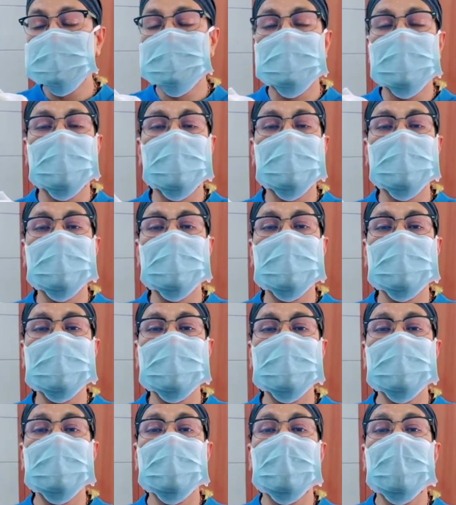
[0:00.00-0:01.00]
থার্ডলি
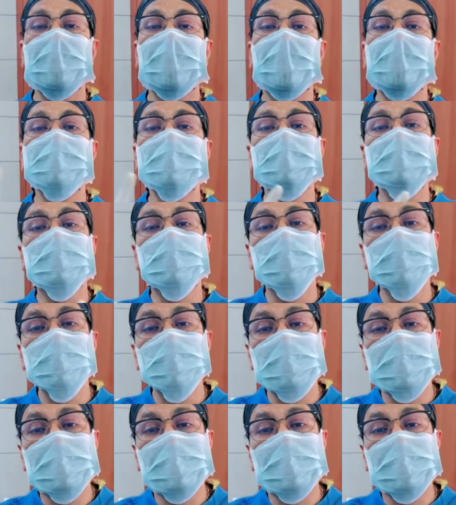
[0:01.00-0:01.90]
আমি কোনো